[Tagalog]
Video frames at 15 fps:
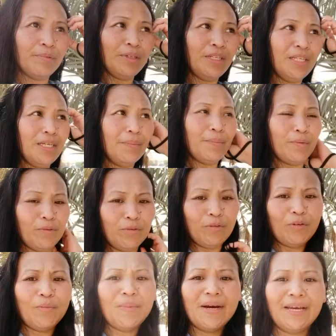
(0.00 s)
Pwede na pong
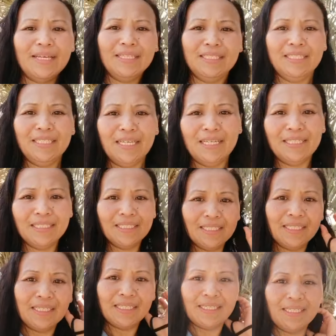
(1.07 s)
kumain dyan.
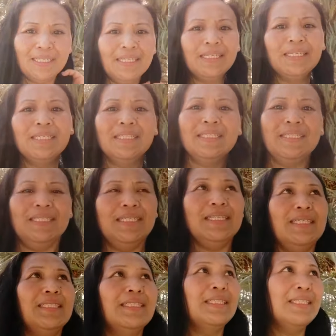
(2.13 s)

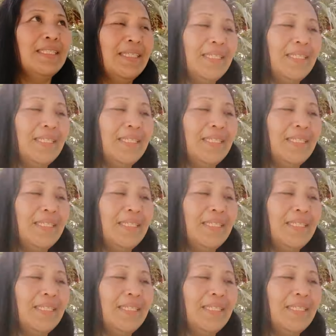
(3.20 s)
Ayan.